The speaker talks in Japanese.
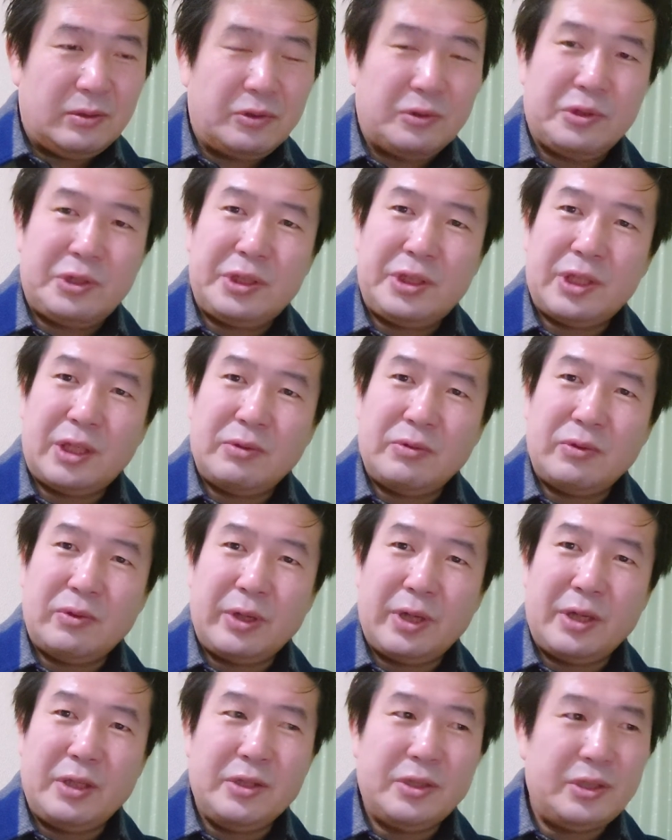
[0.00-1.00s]
つくしちゃ
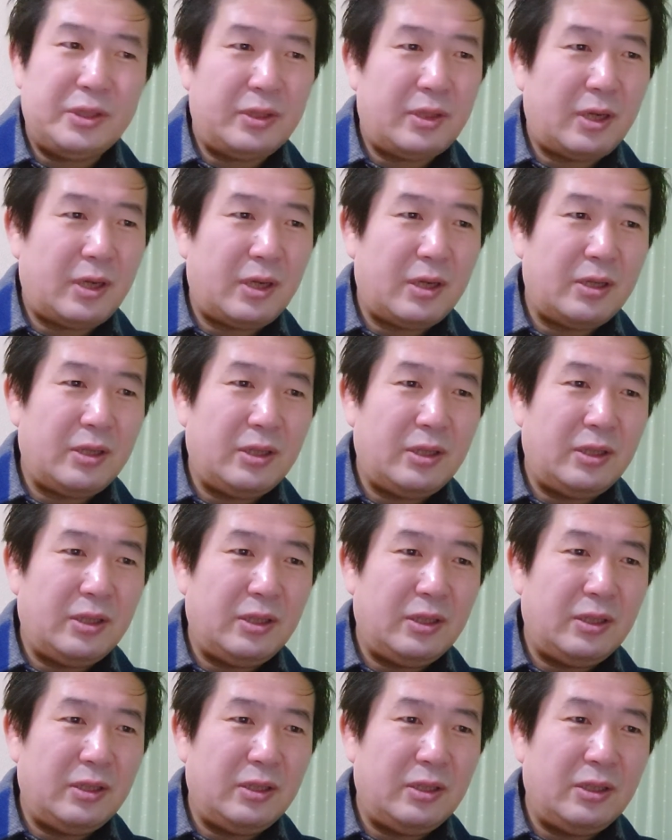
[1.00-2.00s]
んを演じた
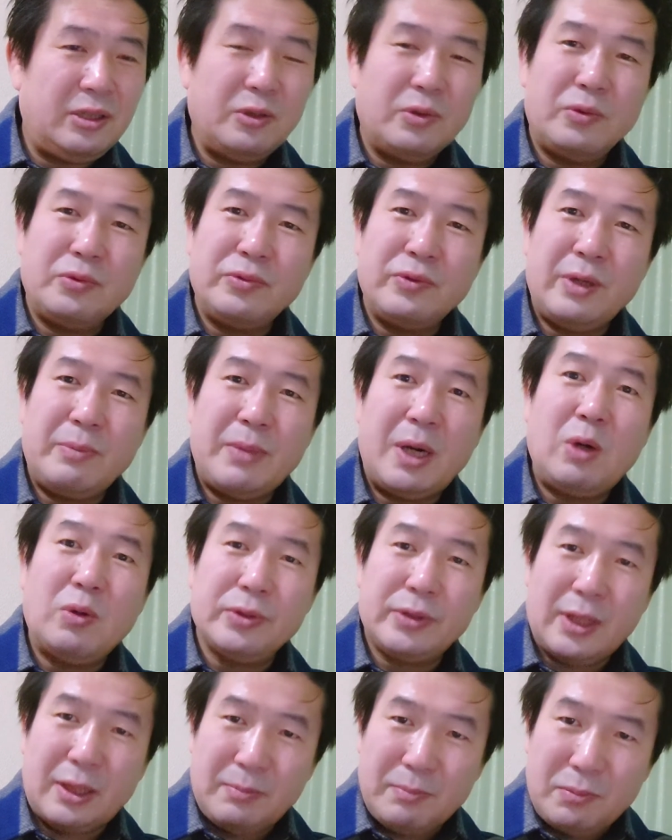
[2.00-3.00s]
井上真
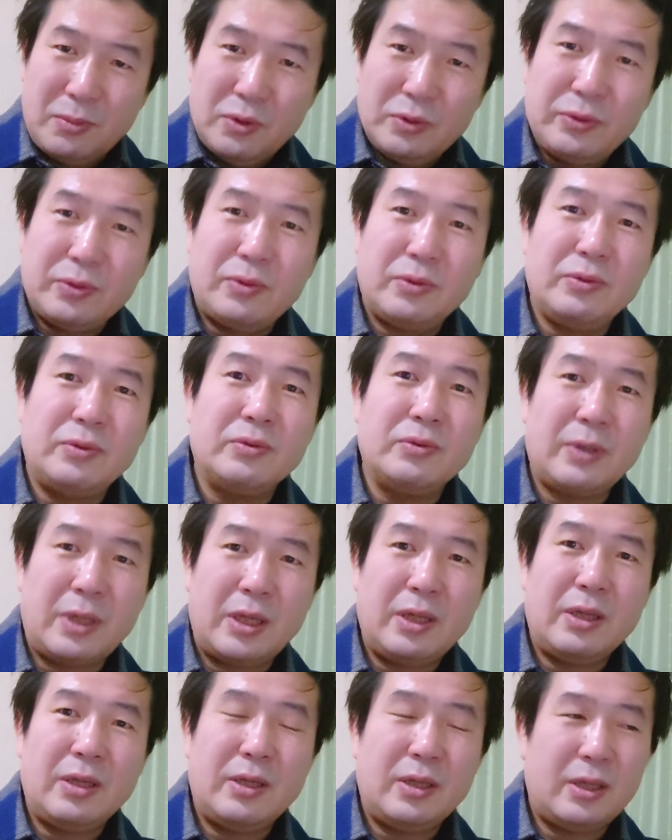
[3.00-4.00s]
央さんもそういう
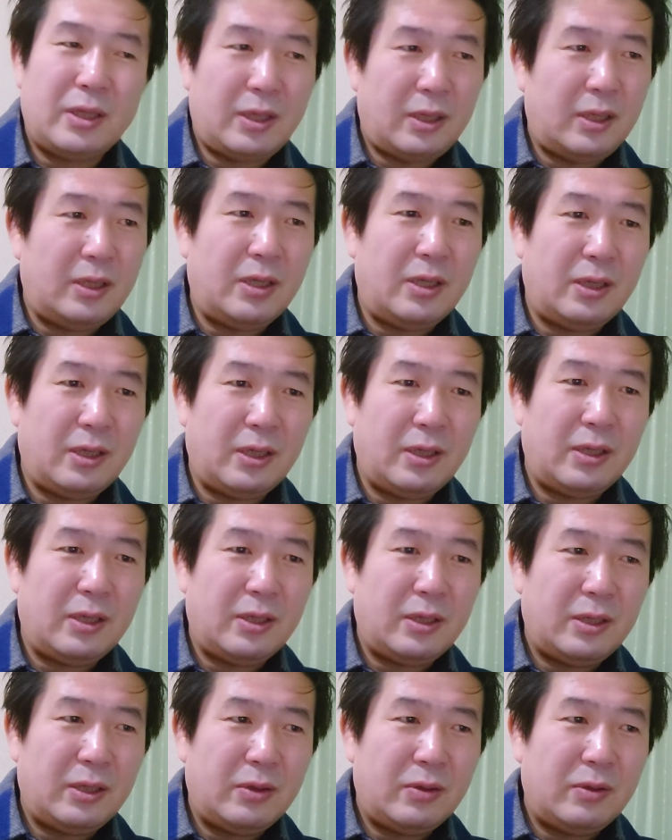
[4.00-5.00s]
ね、
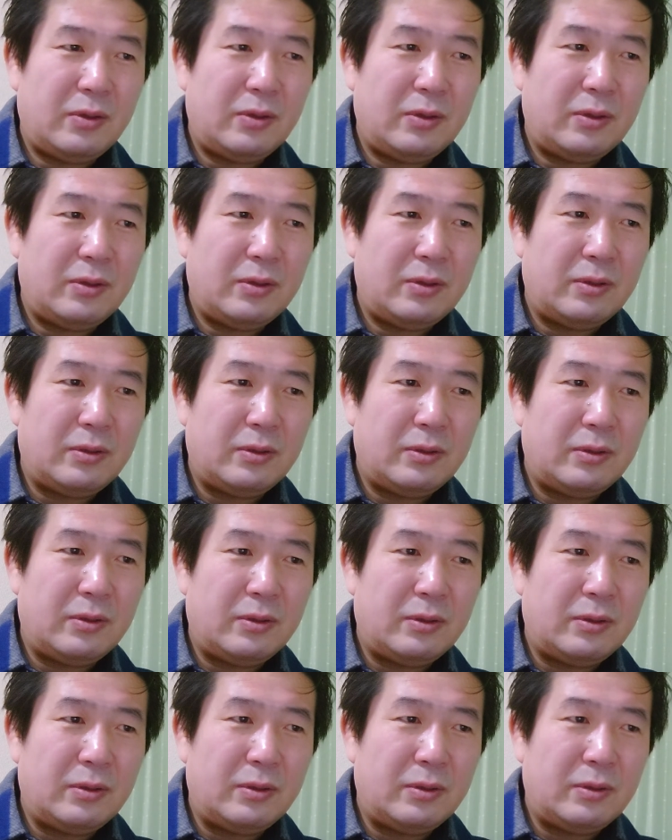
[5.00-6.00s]

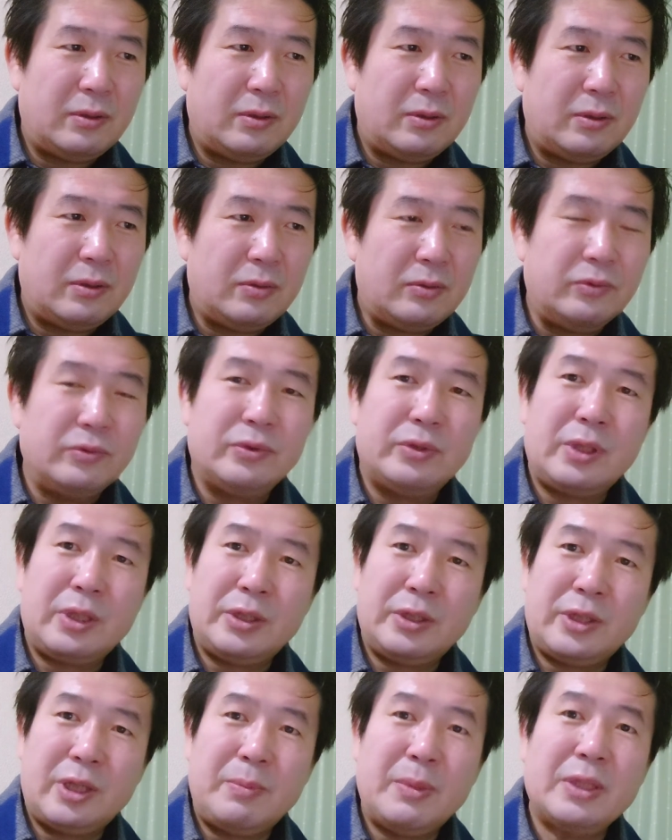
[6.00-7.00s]
えー、運
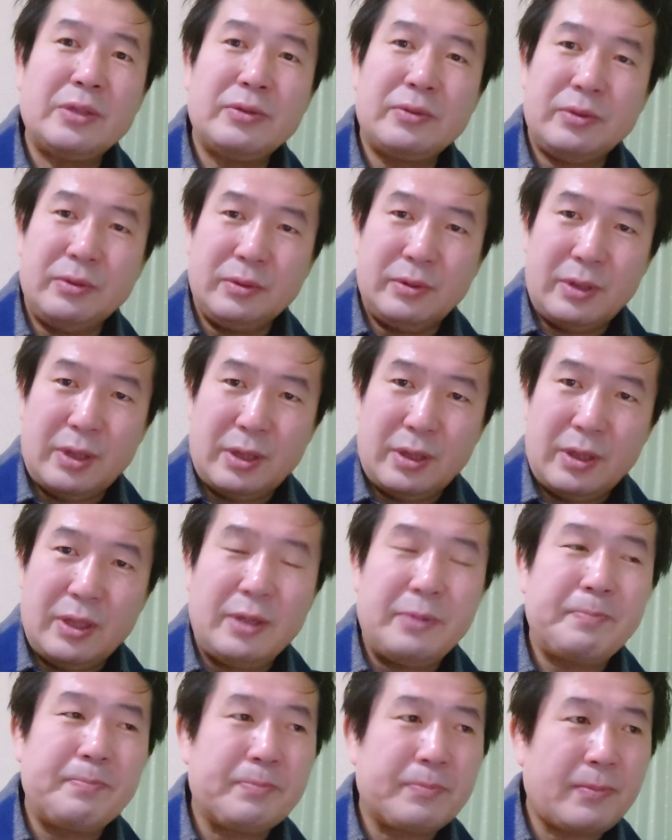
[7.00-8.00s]
勢してますんで
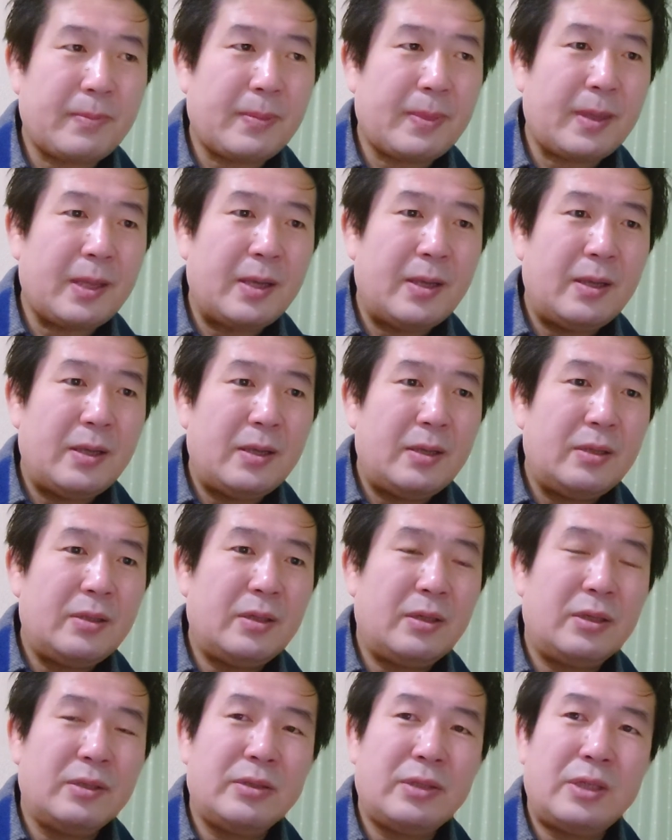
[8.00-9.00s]
ね
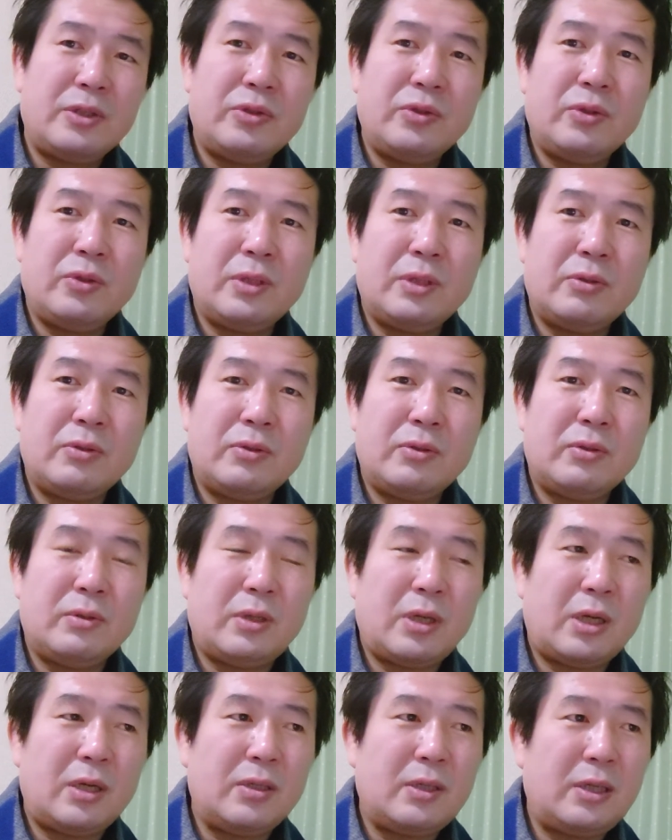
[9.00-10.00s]
だから最初はあ
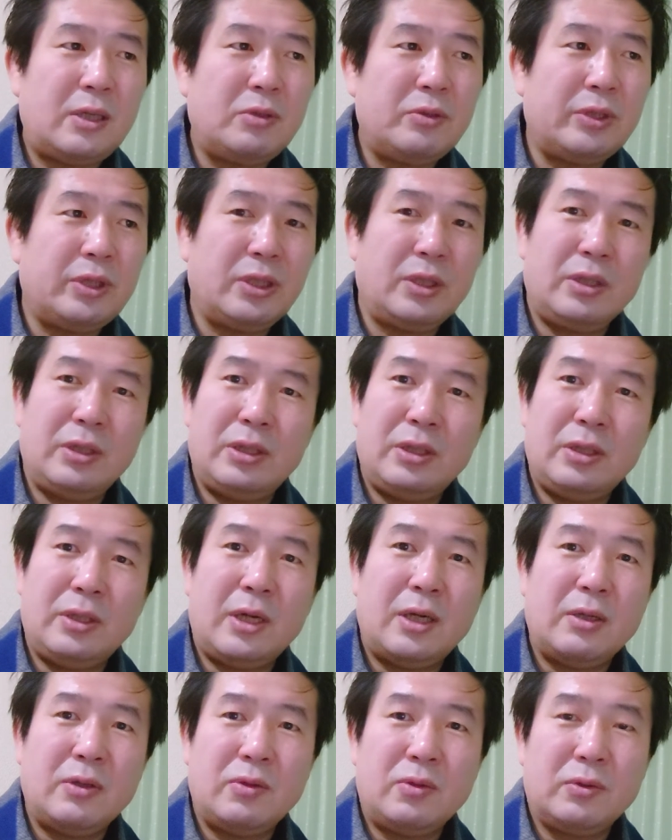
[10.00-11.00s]
の「花より
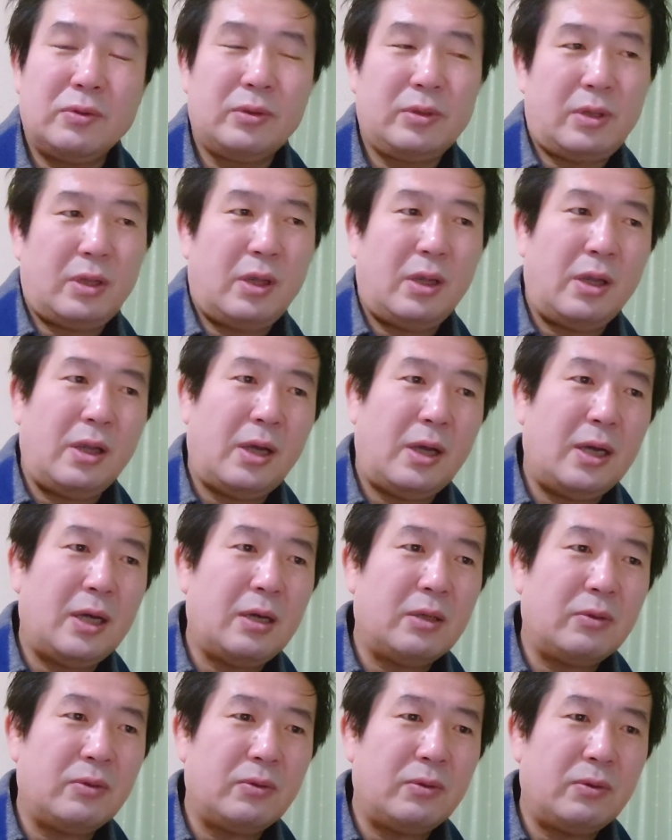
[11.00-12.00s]
団子って
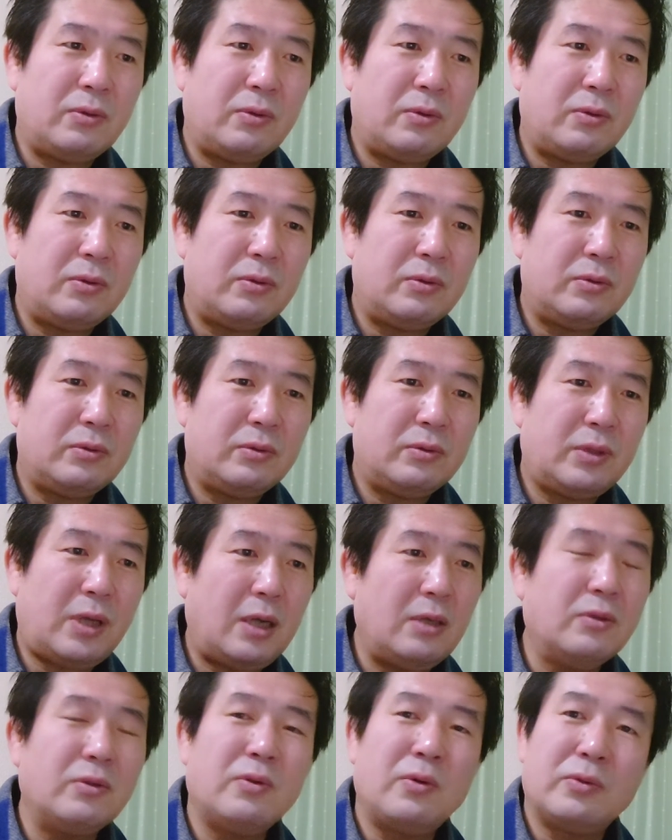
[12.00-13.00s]
あの
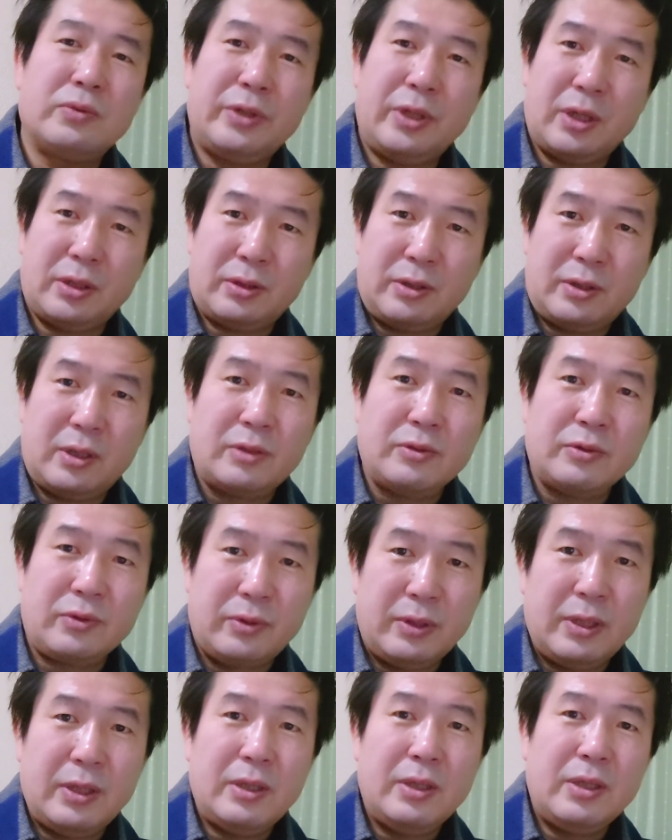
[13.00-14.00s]
韓国でやってたんです
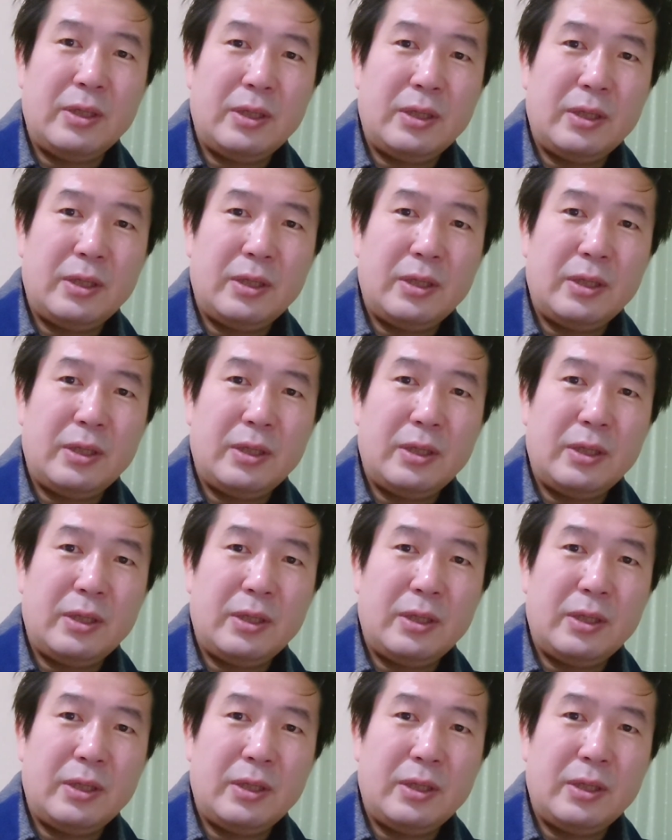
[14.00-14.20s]
よね